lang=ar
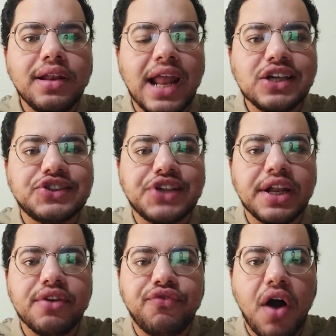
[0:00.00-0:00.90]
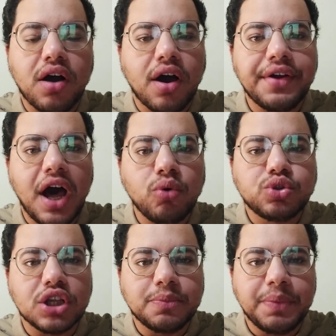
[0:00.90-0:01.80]
ليس نفاقا أو
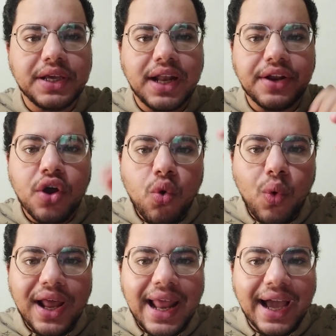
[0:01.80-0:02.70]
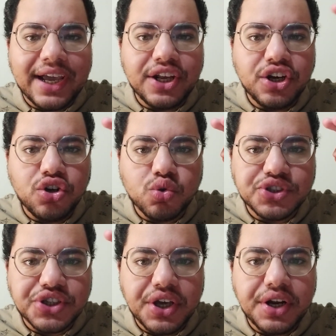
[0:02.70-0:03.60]
تطبيلا ولكن
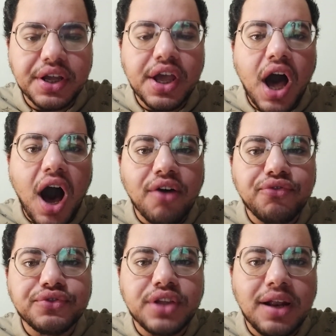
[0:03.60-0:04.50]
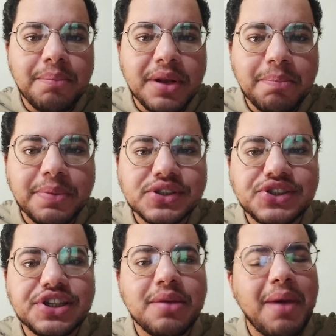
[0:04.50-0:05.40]
النصيري أفضل من
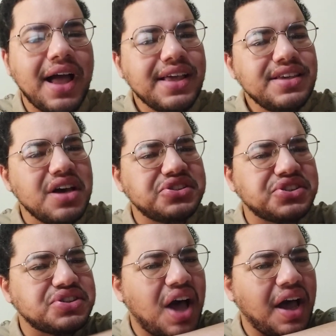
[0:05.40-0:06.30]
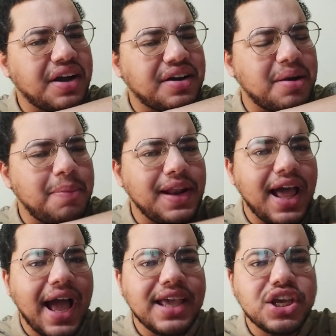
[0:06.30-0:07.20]
بنزيما يستحق
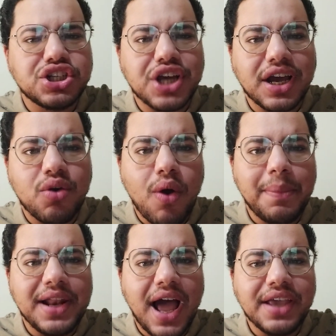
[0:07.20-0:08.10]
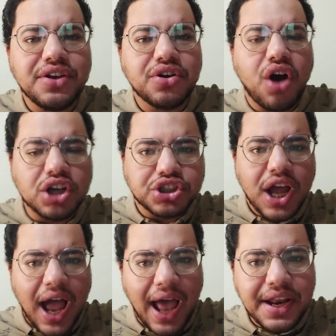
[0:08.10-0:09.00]
بلا أي شك وبلا أي نقاش
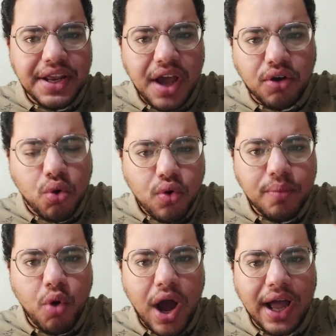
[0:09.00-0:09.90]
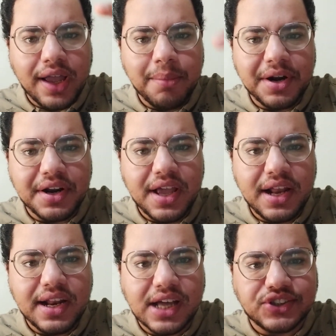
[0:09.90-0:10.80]
أن يكون مهاجم
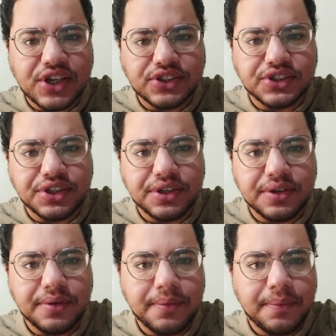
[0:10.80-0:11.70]
الريال الأساسي